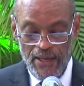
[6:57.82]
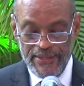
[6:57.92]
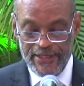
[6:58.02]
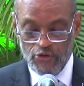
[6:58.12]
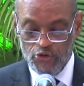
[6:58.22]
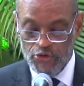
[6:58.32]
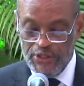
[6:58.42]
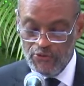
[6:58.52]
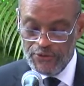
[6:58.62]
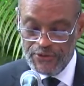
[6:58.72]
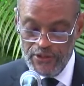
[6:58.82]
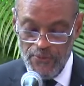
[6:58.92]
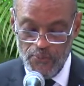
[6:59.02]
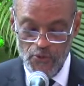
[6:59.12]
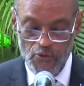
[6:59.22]
C'est un souci constant
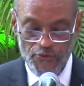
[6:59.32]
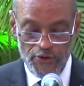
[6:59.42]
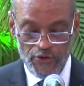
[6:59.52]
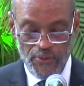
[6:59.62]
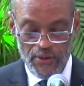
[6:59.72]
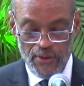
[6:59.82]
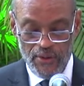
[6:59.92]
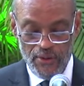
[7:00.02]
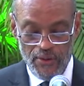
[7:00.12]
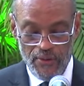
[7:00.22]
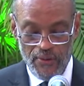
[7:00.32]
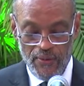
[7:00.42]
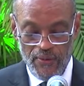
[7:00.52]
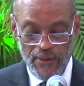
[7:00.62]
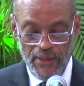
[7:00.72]
pour le gouvernement
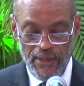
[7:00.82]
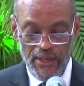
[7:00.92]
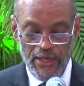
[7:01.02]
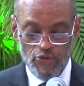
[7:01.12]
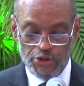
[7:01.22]
et nous